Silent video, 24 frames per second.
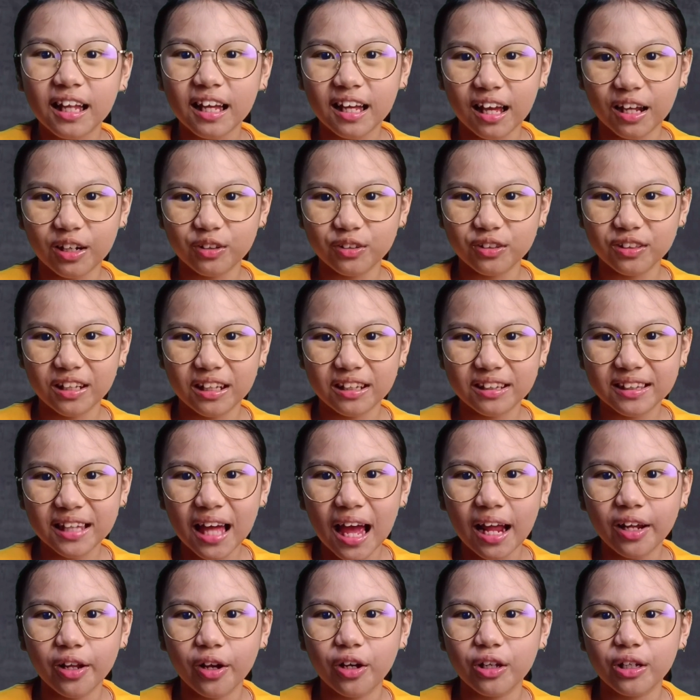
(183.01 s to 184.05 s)
Nagkaroon
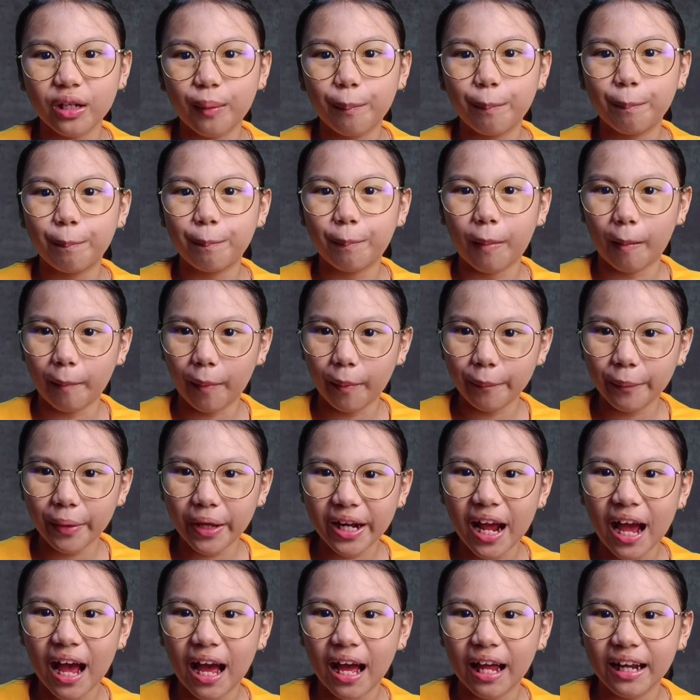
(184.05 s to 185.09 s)
din tayo ng
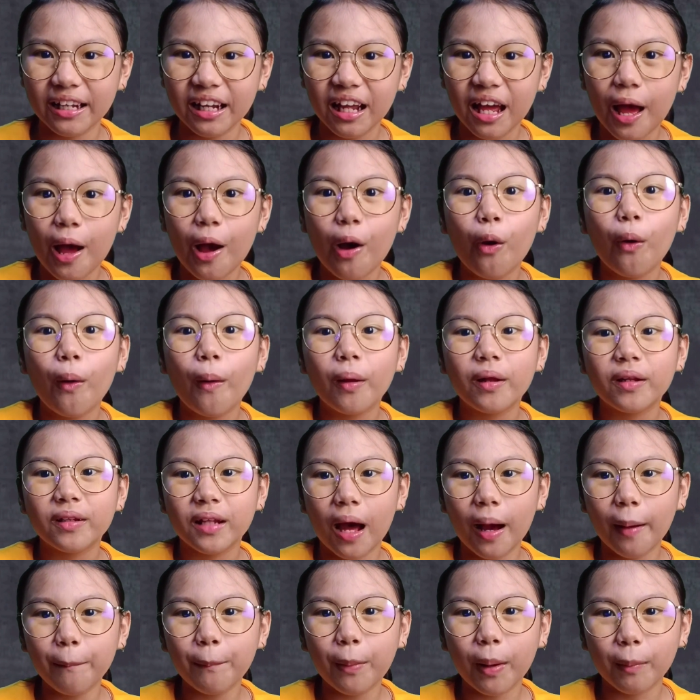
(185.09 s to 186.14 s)
pamamaraan
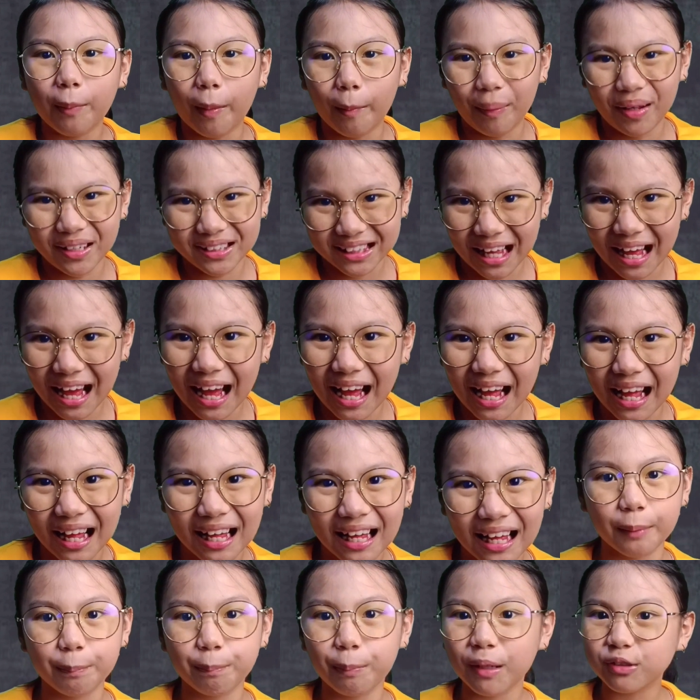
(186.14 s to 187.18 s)
ng
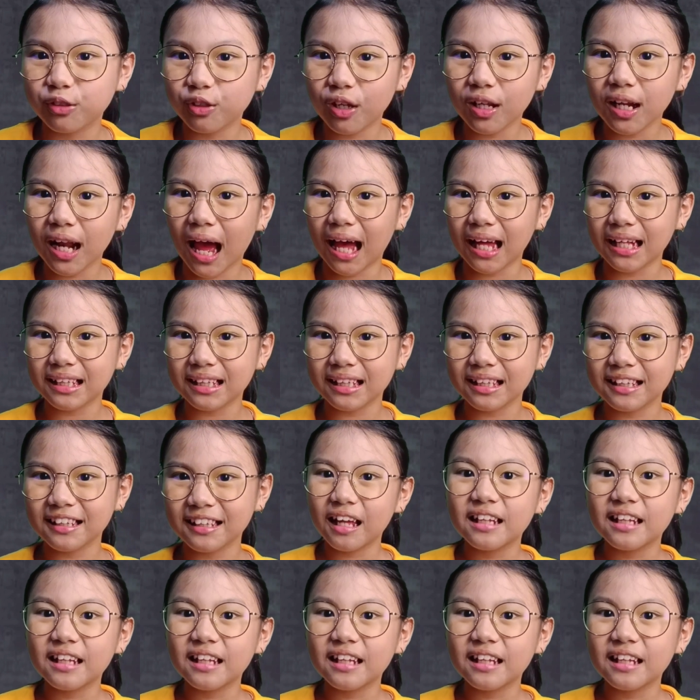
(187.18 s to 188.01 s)
pagbabasa at pagsulat